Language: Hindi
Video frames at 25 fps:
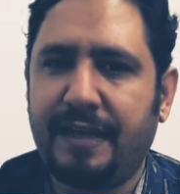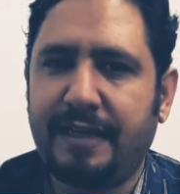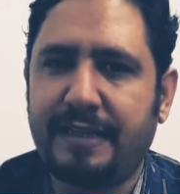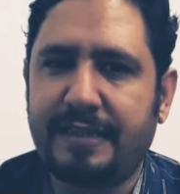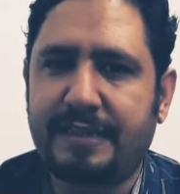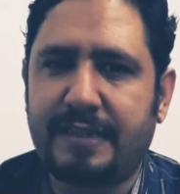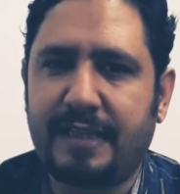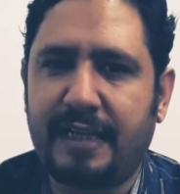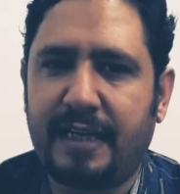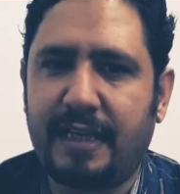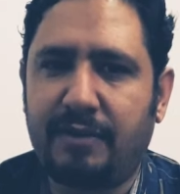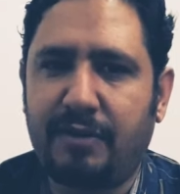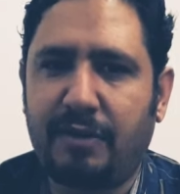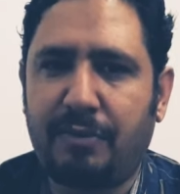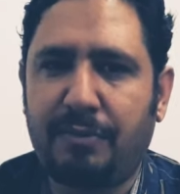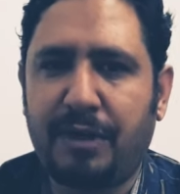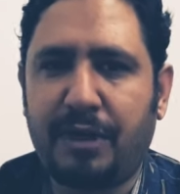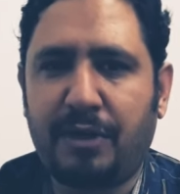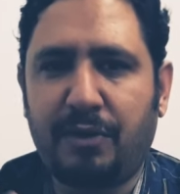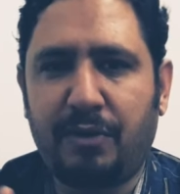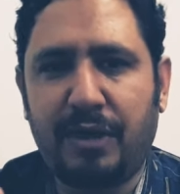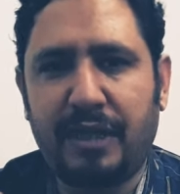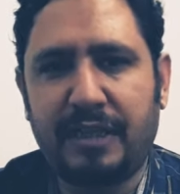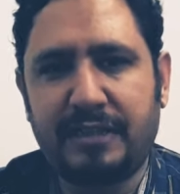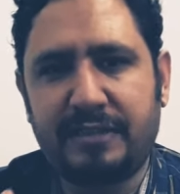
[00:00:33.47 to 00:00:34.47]
इसके अलावा मैं
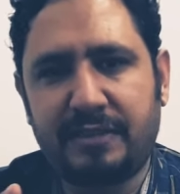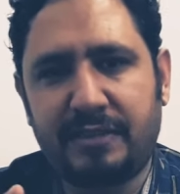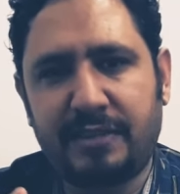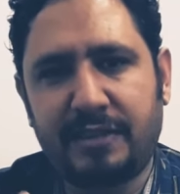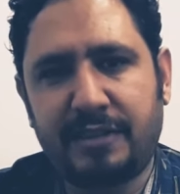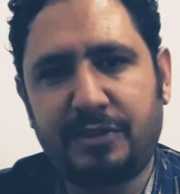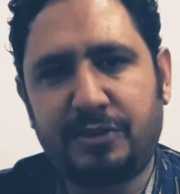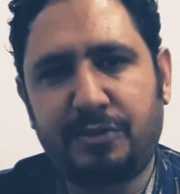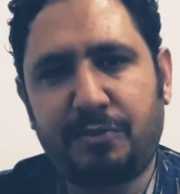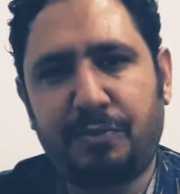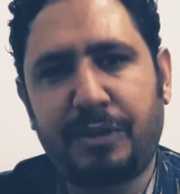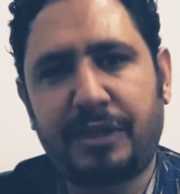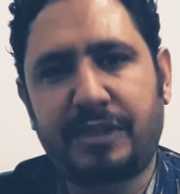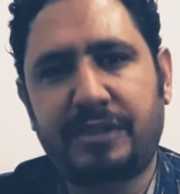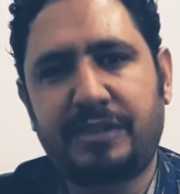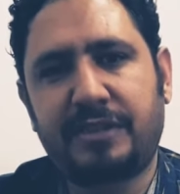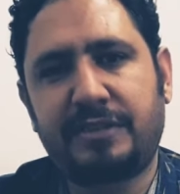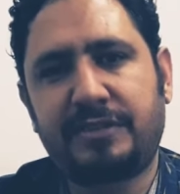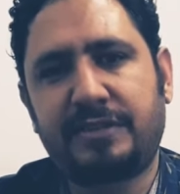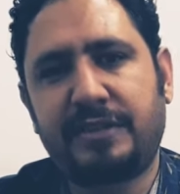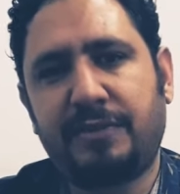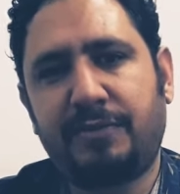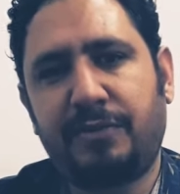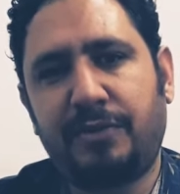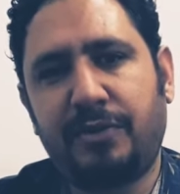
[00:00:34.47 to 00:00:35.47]
कोलेजन की जो
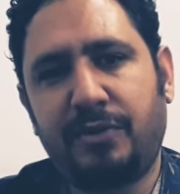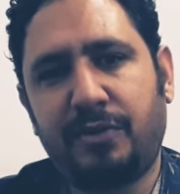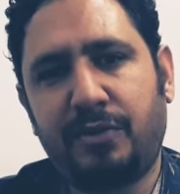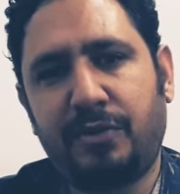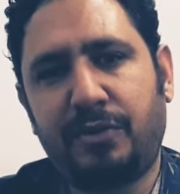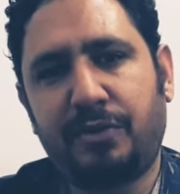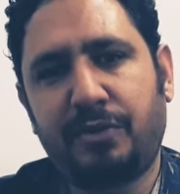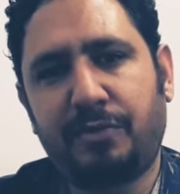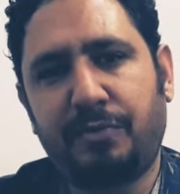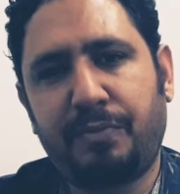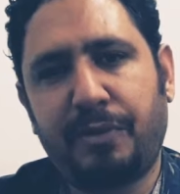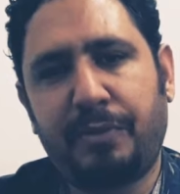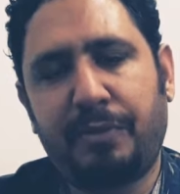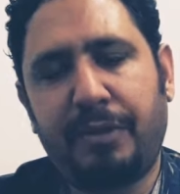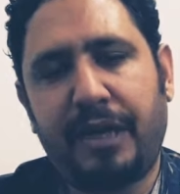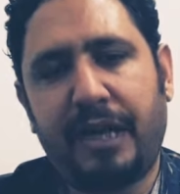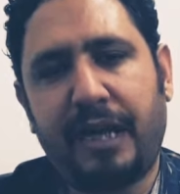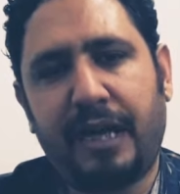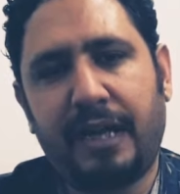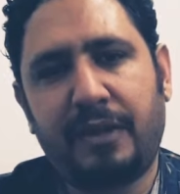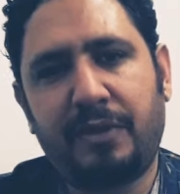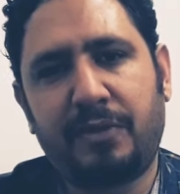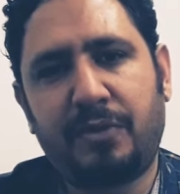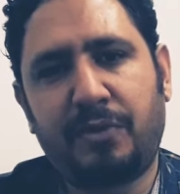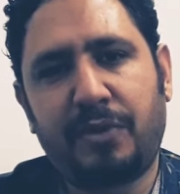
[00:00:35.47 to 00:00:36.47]
पिक्चर्स हैं वो यूट्यूब पे भी
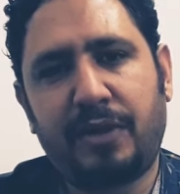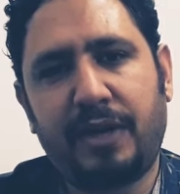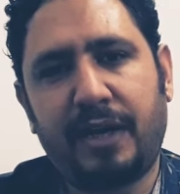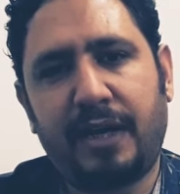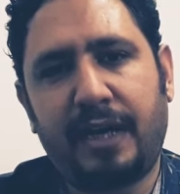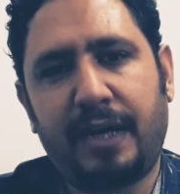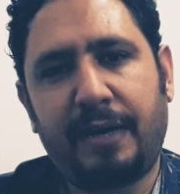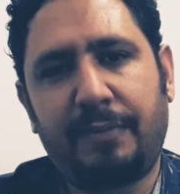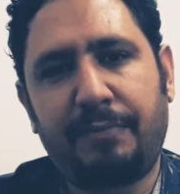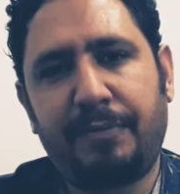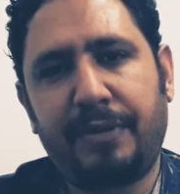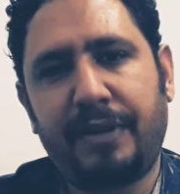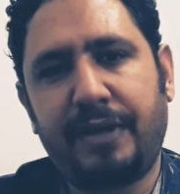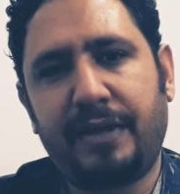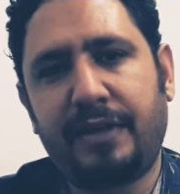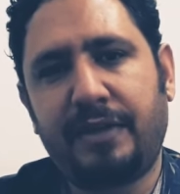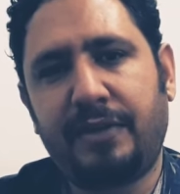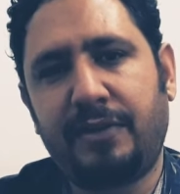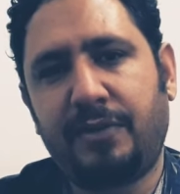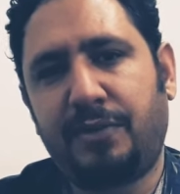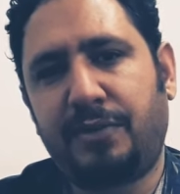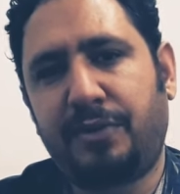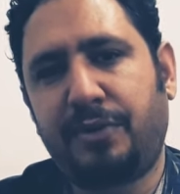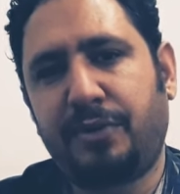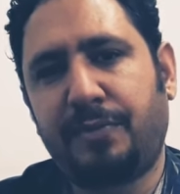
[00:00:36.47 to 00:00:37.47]
डाल दूंगा आप मेरी
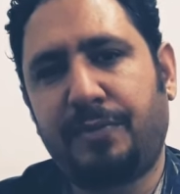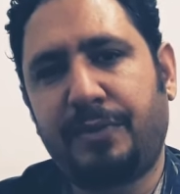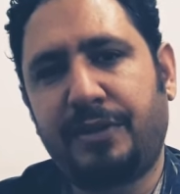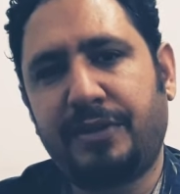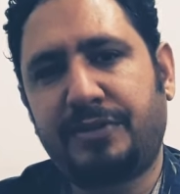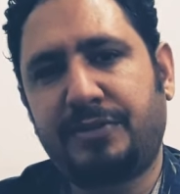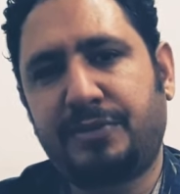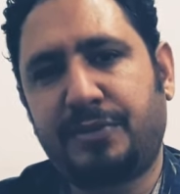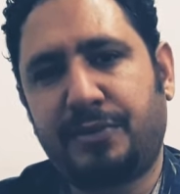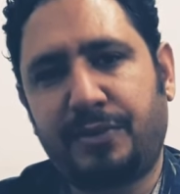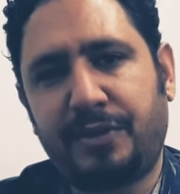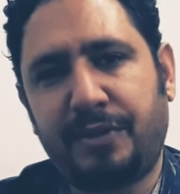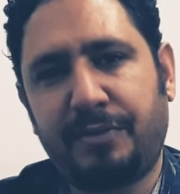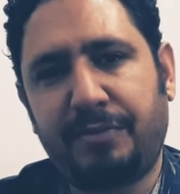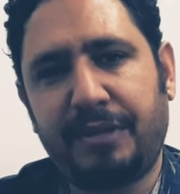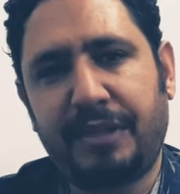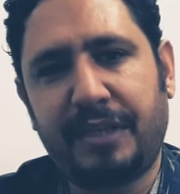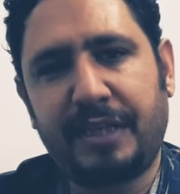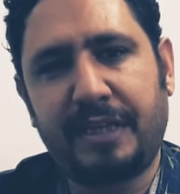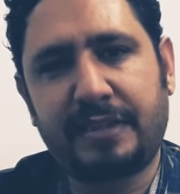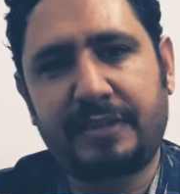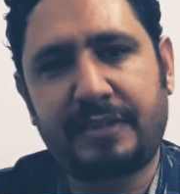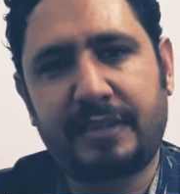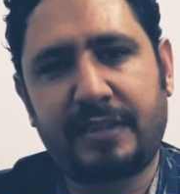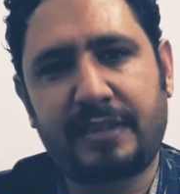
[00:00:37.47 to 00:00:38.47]
यूट्यूब की स्टोरी में
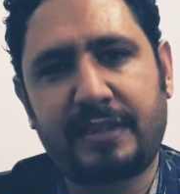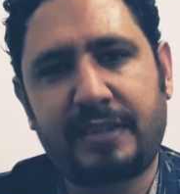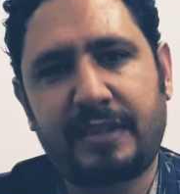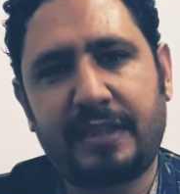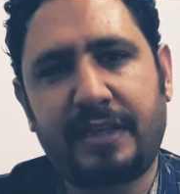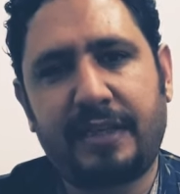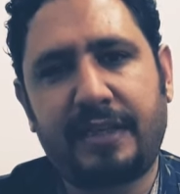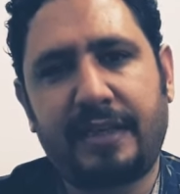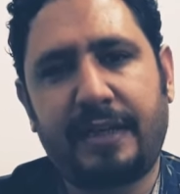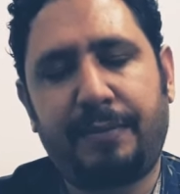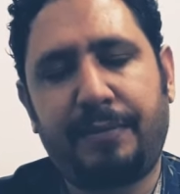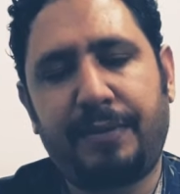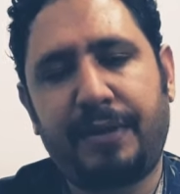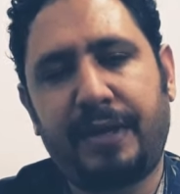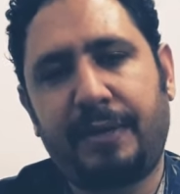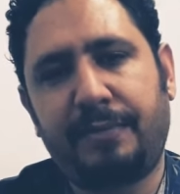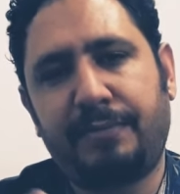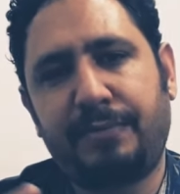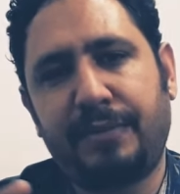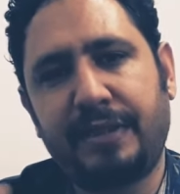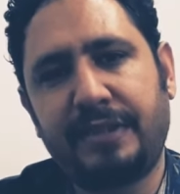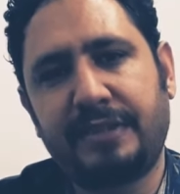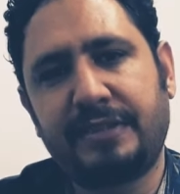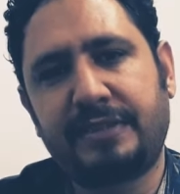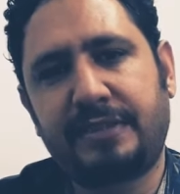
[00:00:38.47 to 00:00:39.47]
देख सकते हैं या फिर
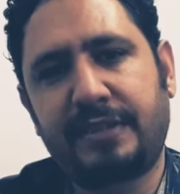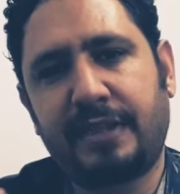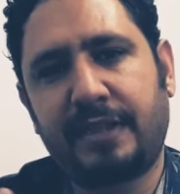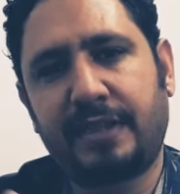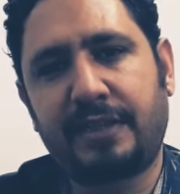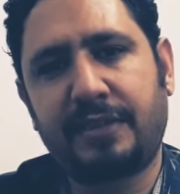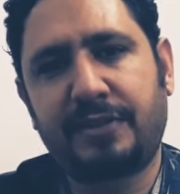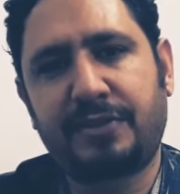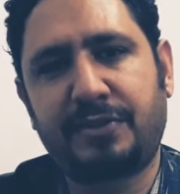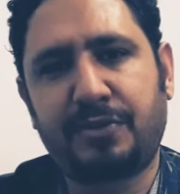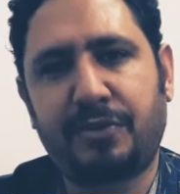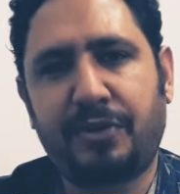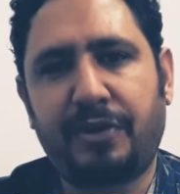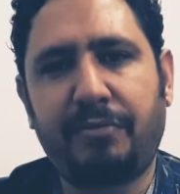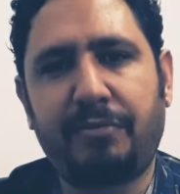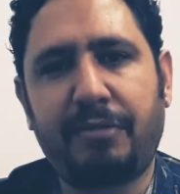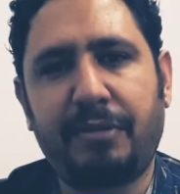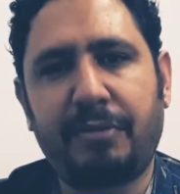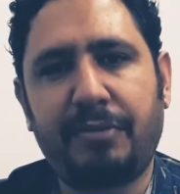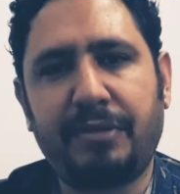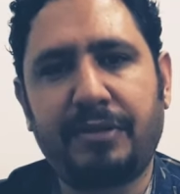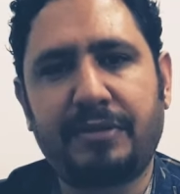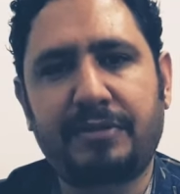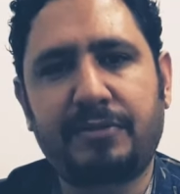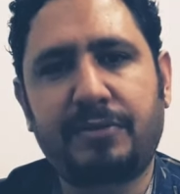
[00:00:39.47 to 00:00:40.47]
आप इंस्टा की स्टोरी
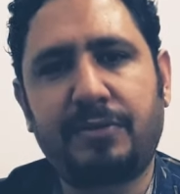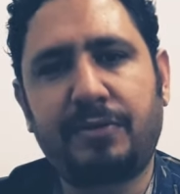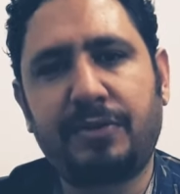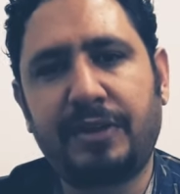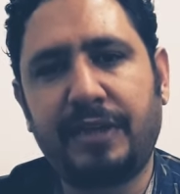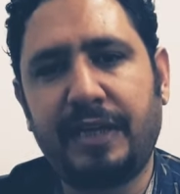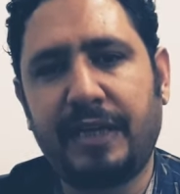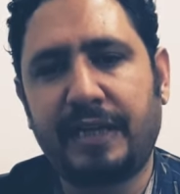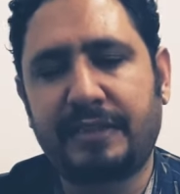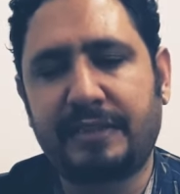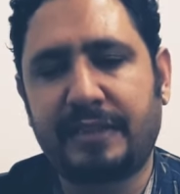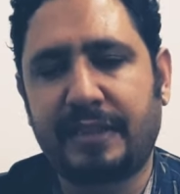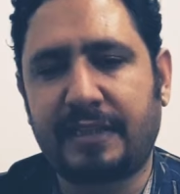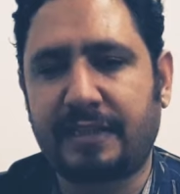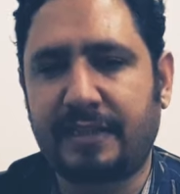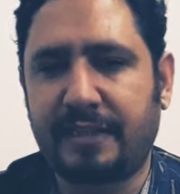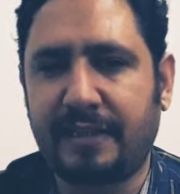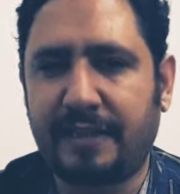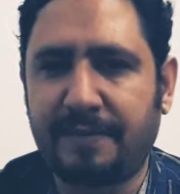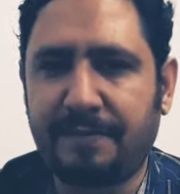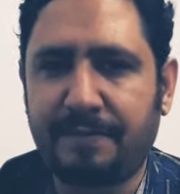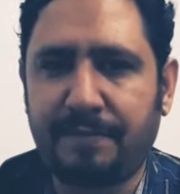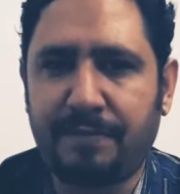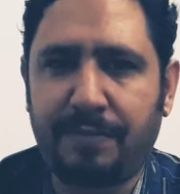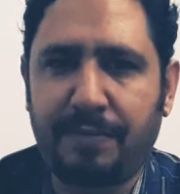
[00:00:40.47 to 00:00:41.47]
में भी इसको देख सकते
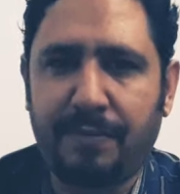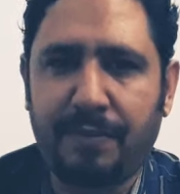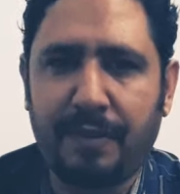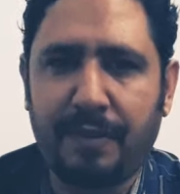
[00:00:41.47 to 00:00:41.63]
हैं